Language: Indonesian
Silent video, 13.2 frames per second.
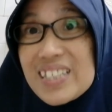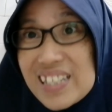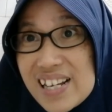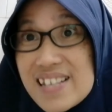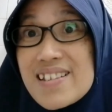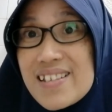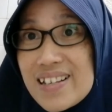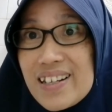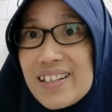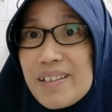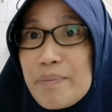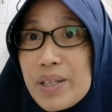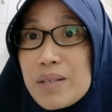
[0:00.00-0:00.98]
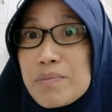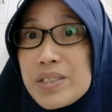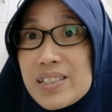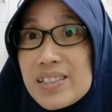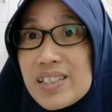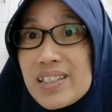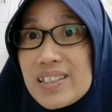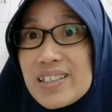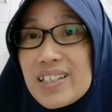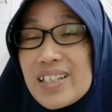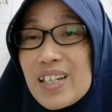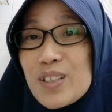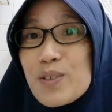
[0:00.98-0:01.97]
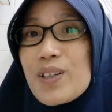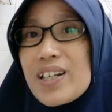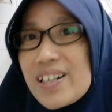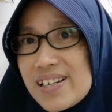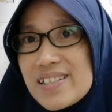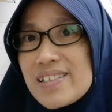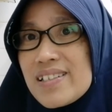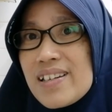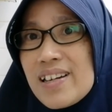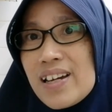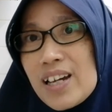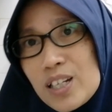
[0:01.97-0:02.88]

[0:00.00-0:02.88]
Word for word: keras ya biar mendidik kitanya itu keras